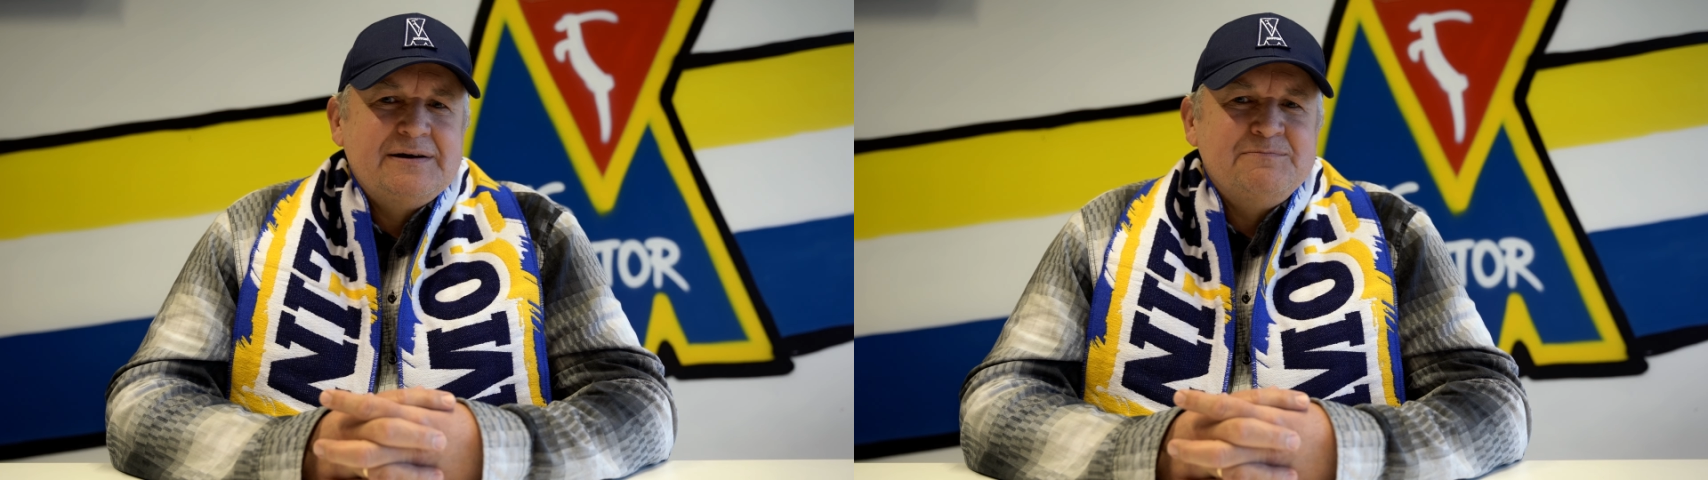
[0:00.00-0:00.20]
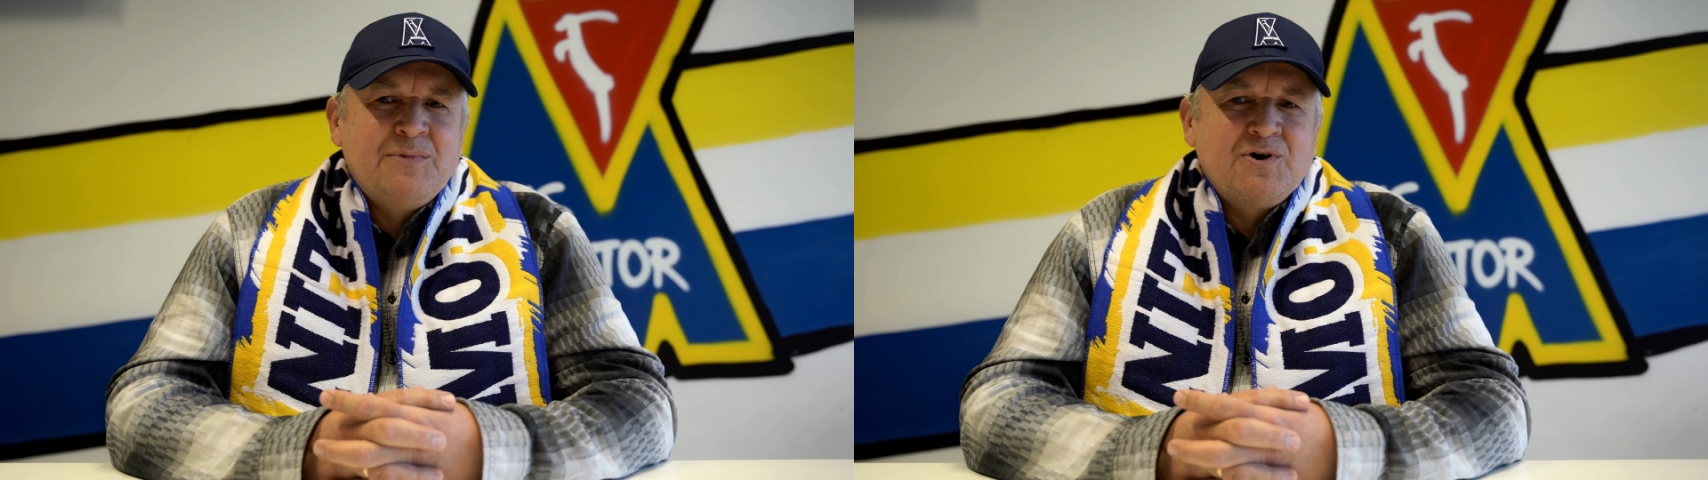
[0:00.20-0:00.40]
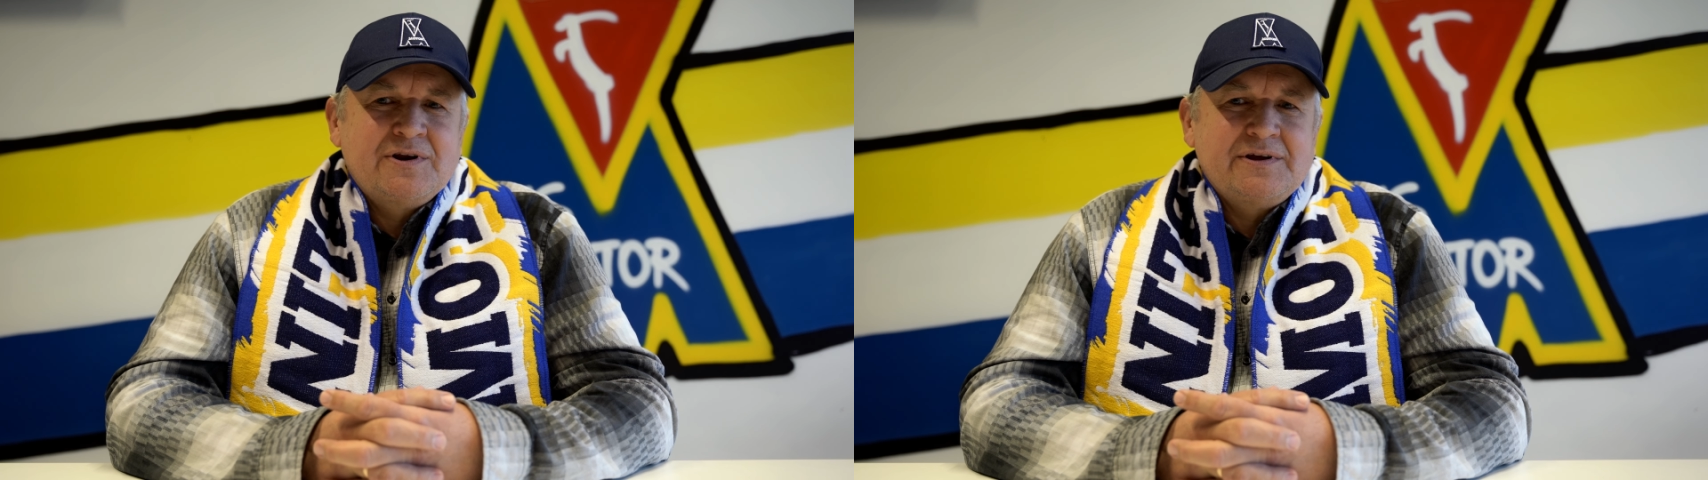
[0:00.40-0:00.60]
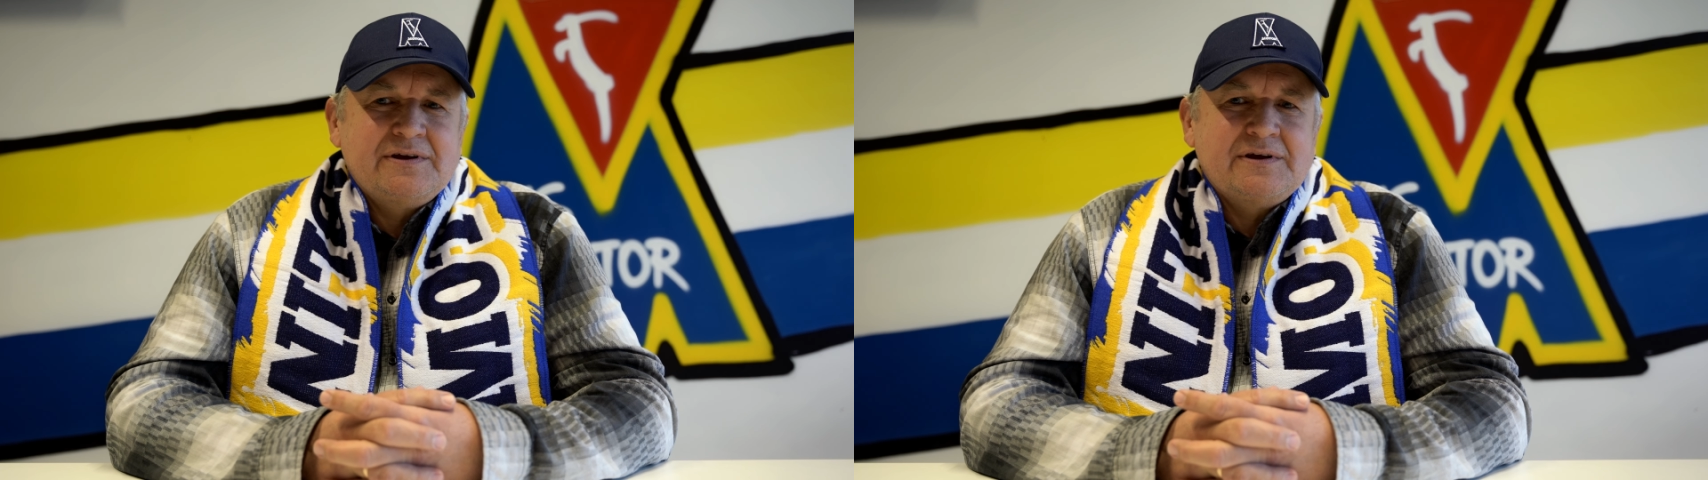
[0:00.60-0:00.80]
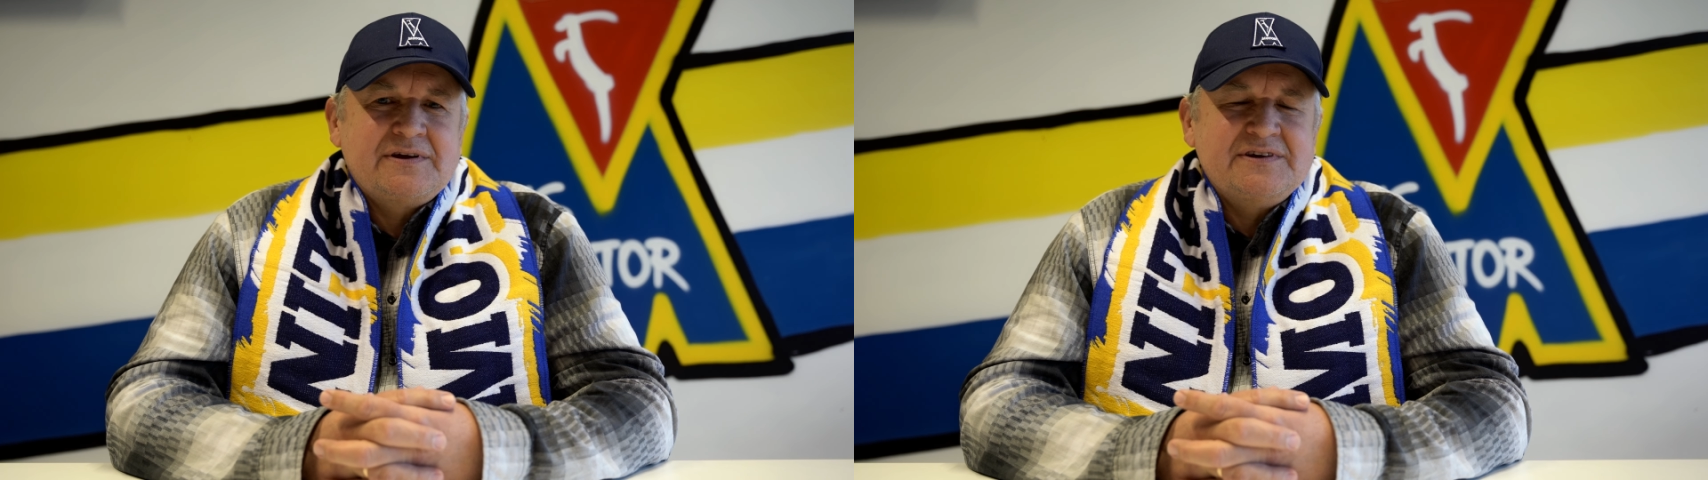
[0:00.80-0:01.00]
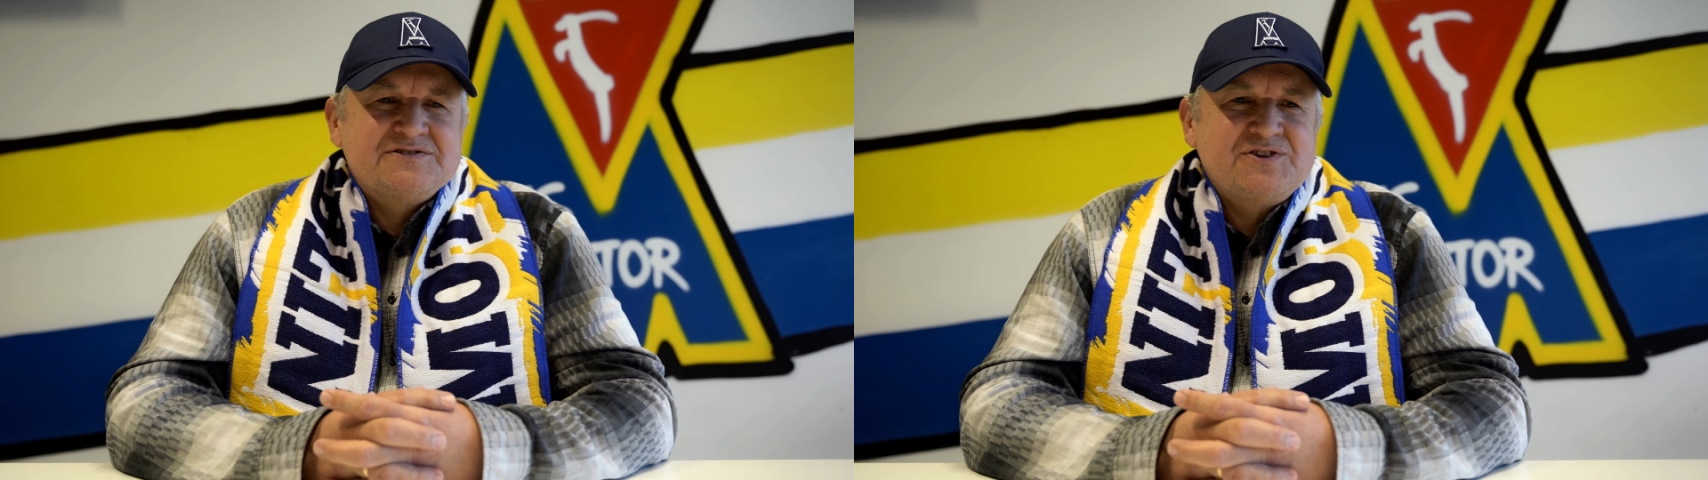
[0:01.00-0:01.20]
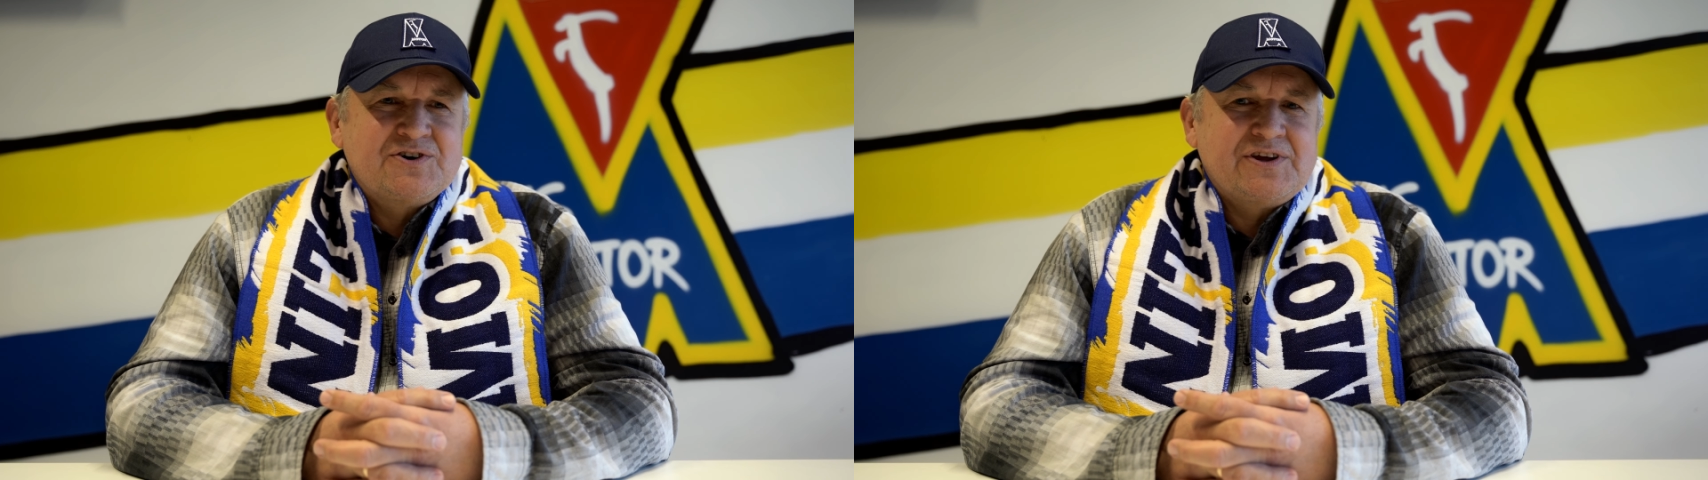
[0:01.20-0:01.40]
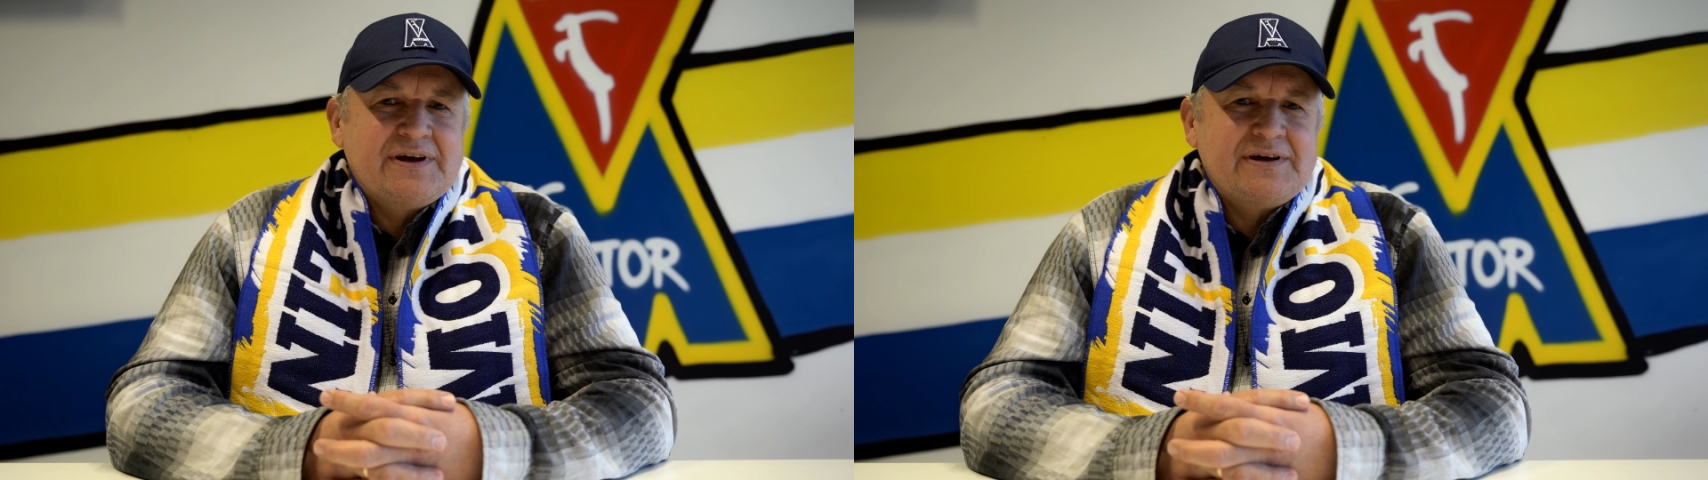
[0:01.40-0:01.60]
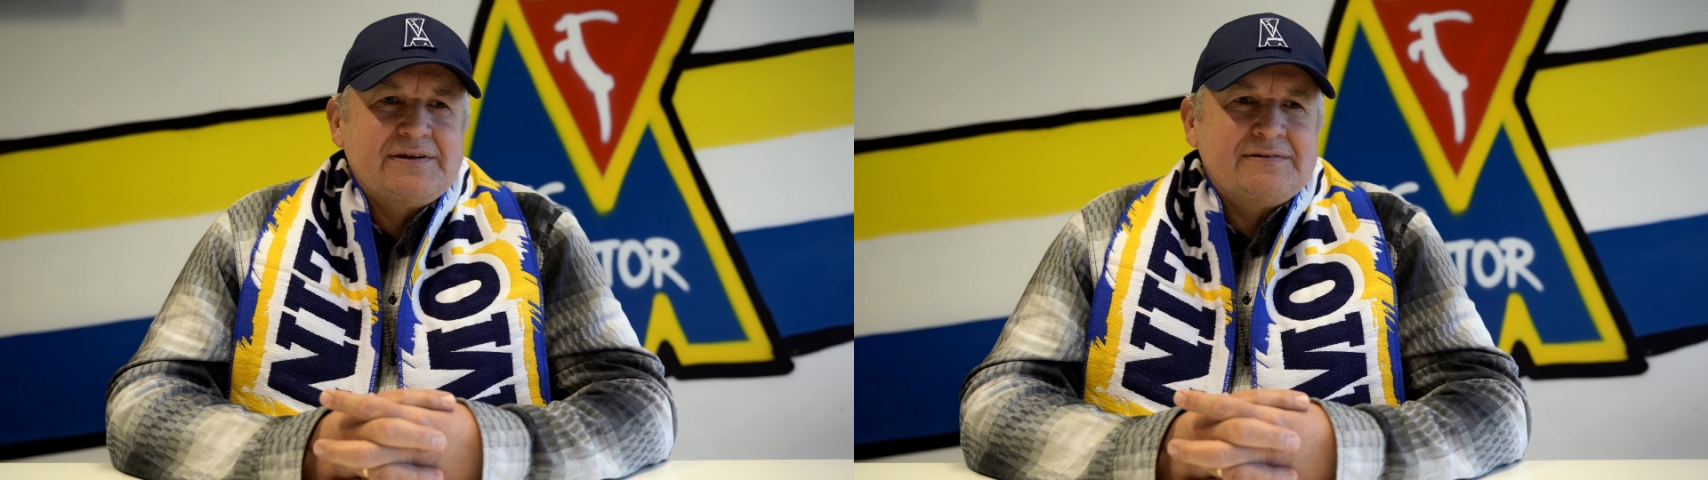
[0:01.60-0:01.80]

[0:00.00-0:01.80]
mogli historię